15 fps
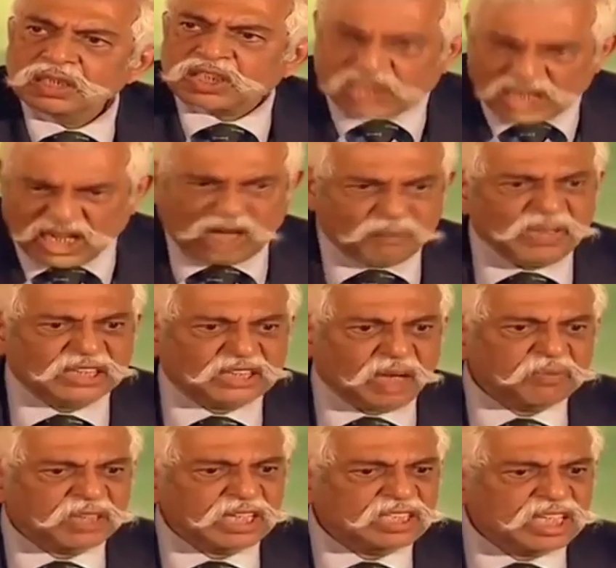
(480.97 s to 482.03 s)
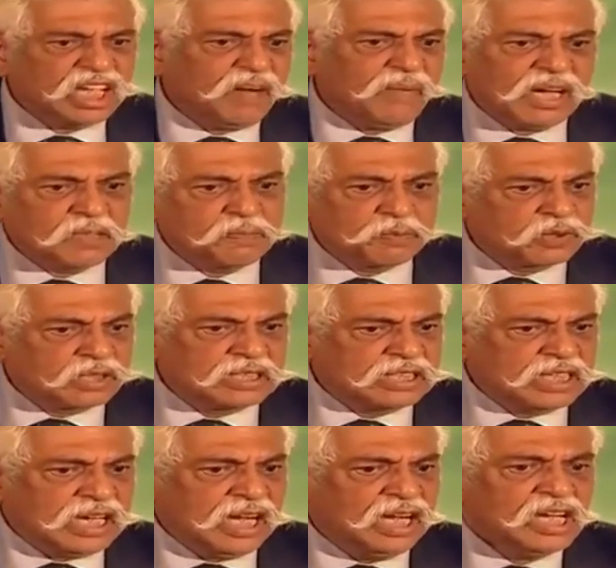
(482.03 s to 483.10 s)
इसलिए हमने धमकी दी हमारी पूरी
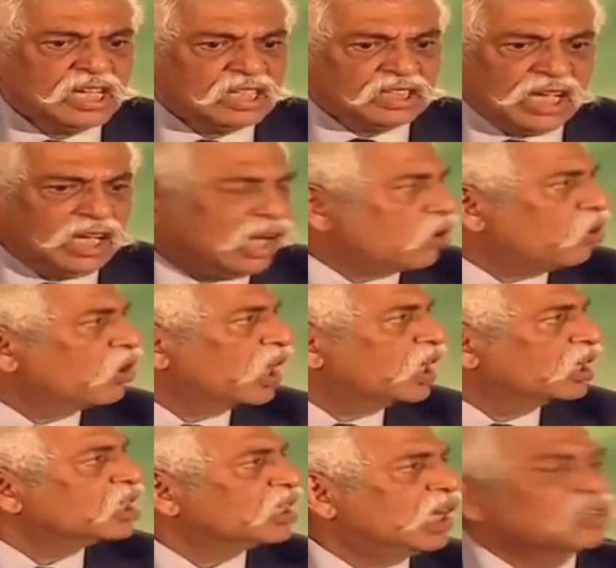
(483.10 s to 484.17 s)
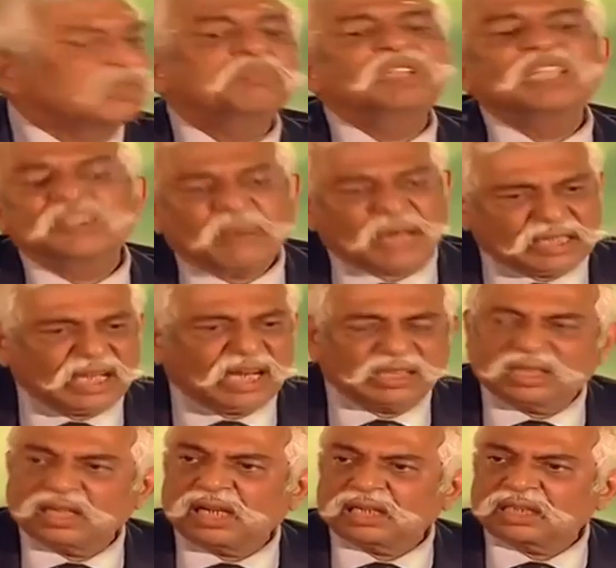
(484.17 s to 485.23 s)
तेना तैयार हो गई थी साले तुम इस बार ही
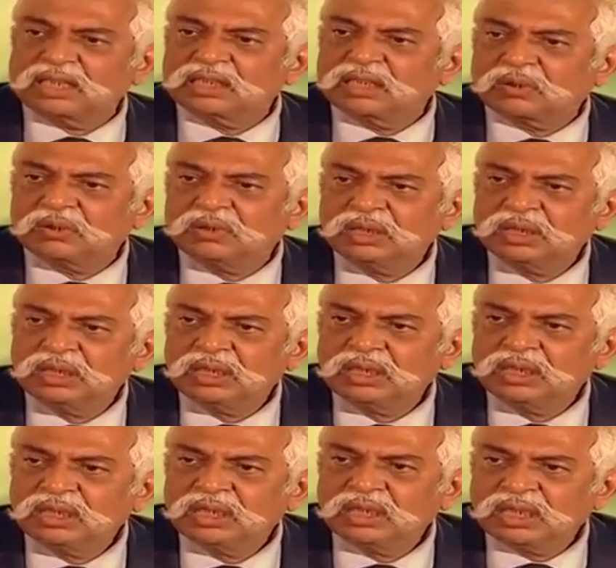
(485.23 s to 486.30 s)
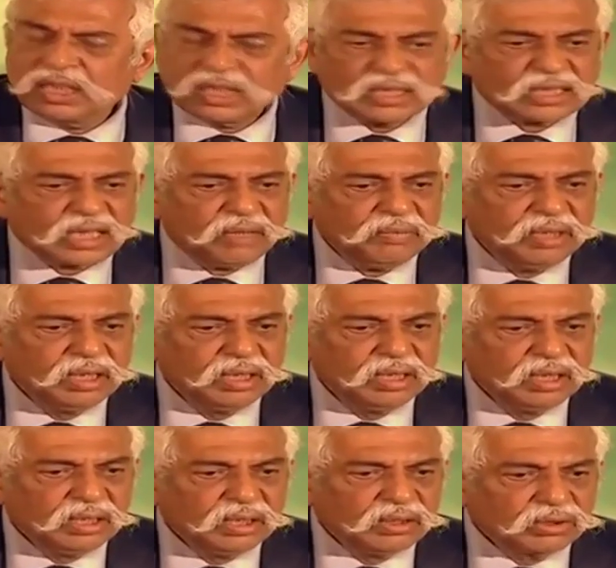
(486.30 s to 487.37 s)
हाथ लगा के देखो ठीक है साहब
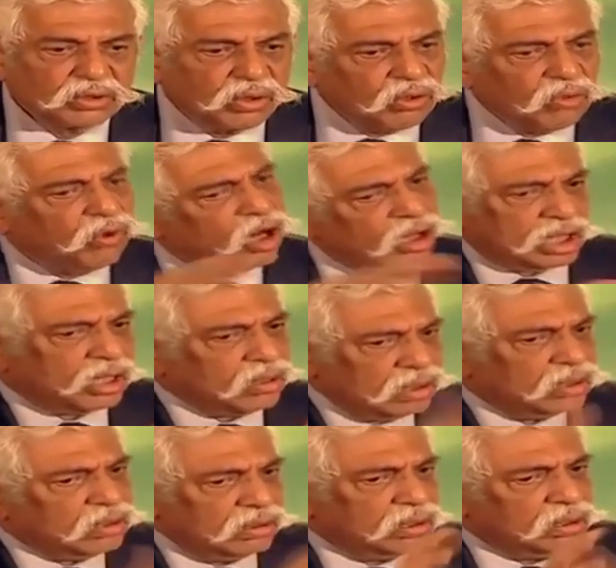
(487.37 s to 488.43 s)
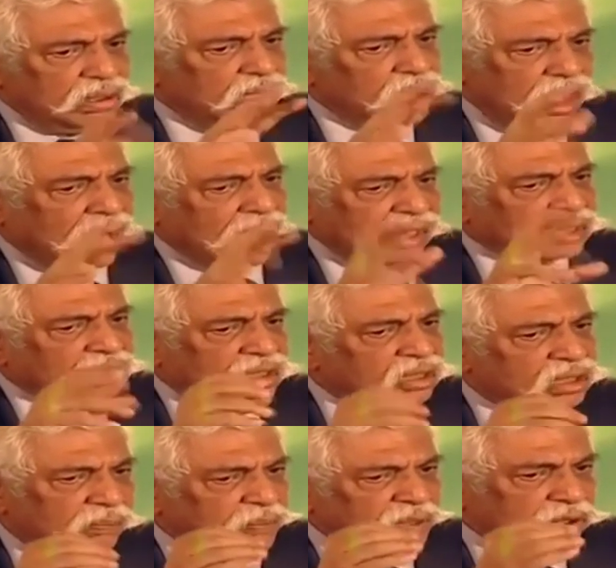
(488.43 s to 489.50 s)
तो वो हालत
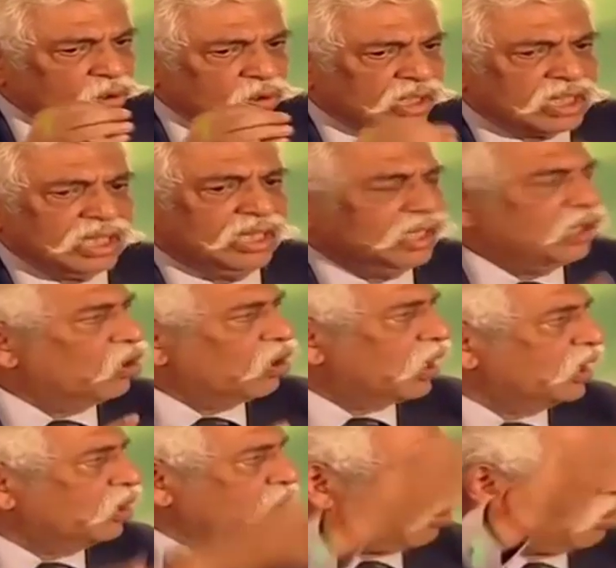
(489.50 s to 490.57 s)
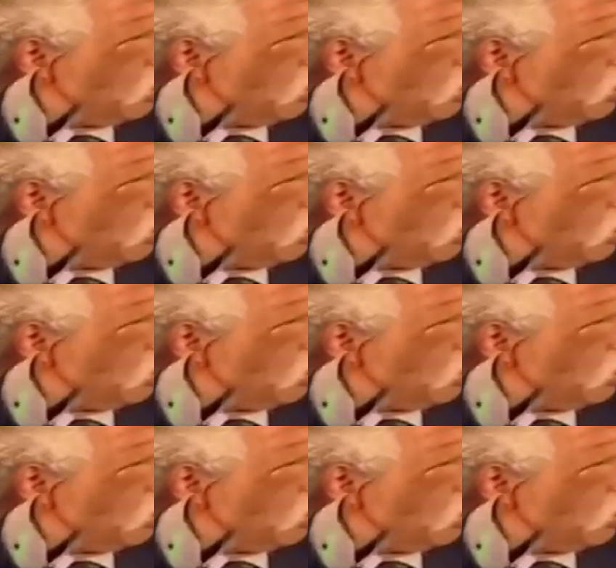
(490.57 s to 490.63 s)
पतलून ढीली हो गई और